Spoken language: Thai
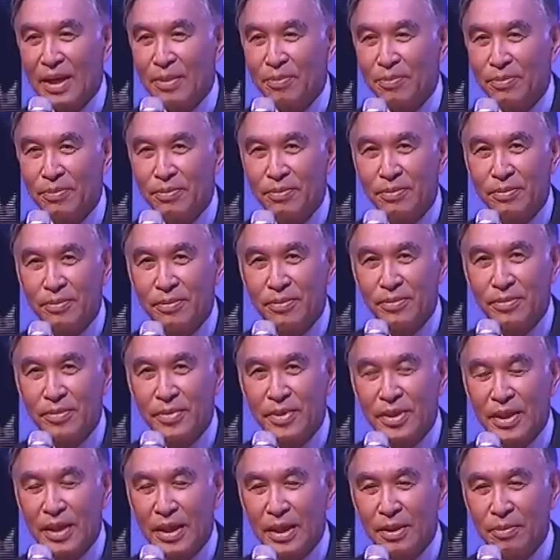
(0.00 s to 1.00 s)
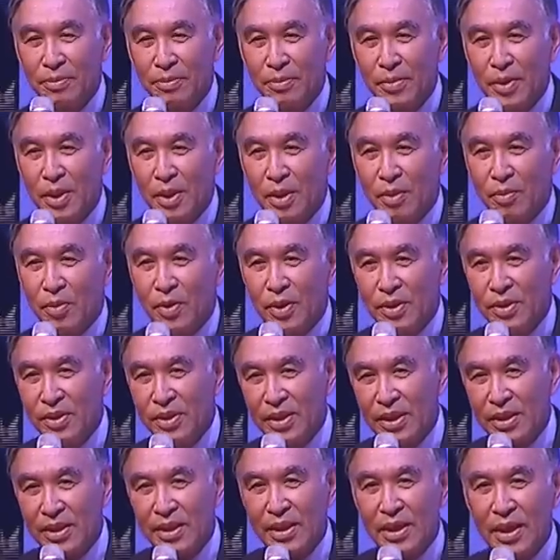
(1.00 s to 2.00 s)
ครับเพราะฉะนั้น
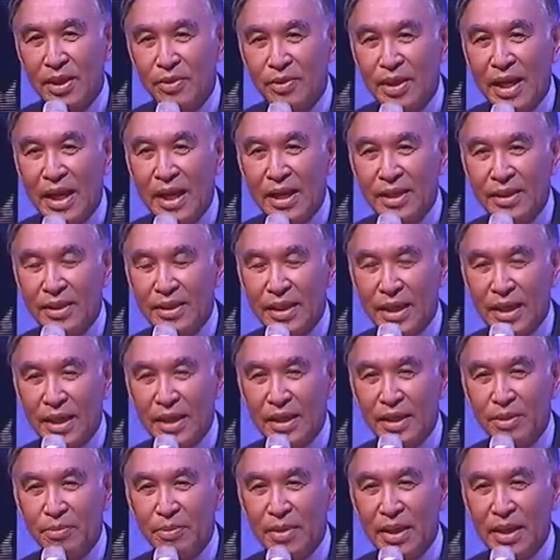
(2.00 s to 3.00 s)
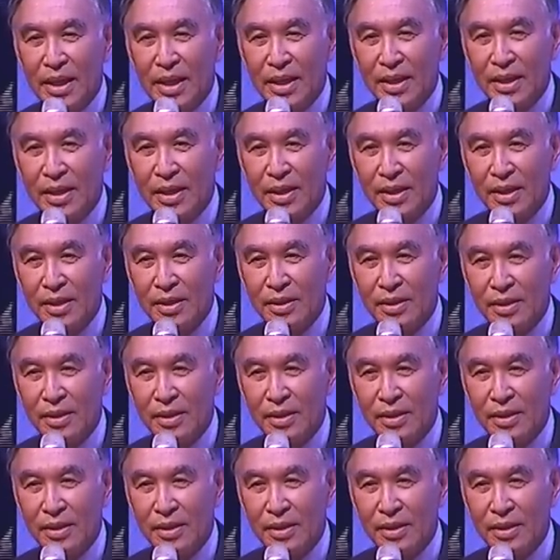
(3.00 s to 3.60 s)
สิ่งที่เราได้จากอันนี้มาเนี่ย